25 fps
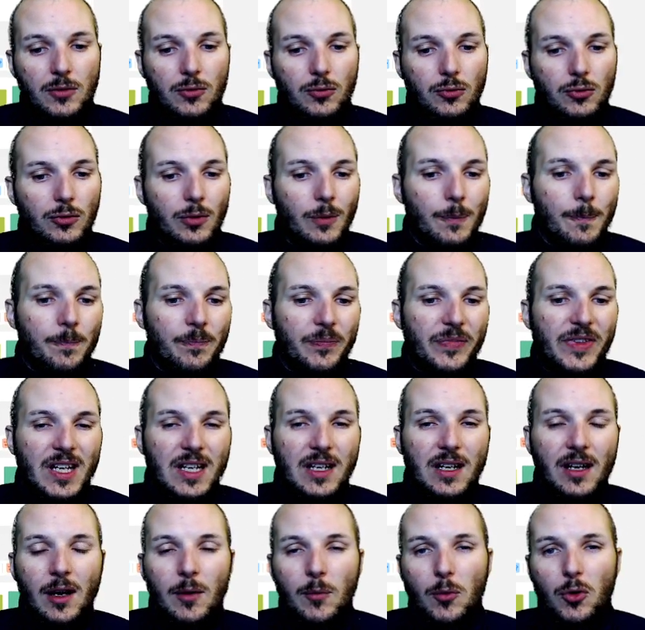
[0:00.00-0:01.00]
Donc
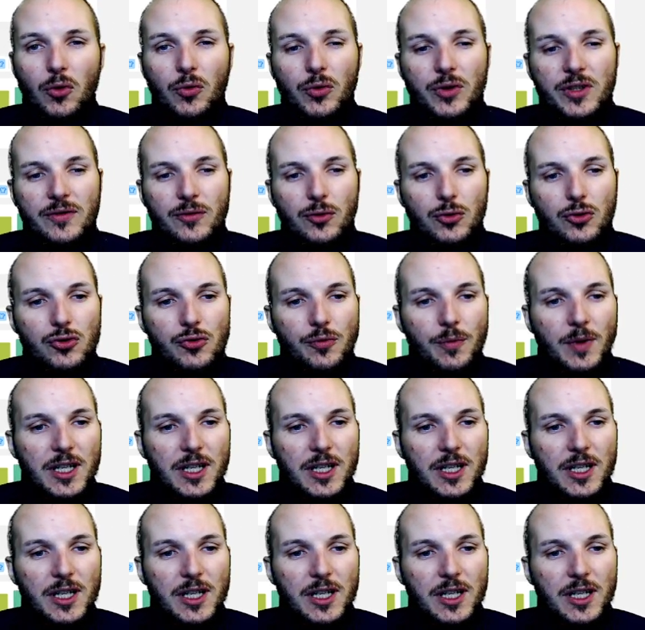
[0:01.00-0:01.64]
clairement au niveau du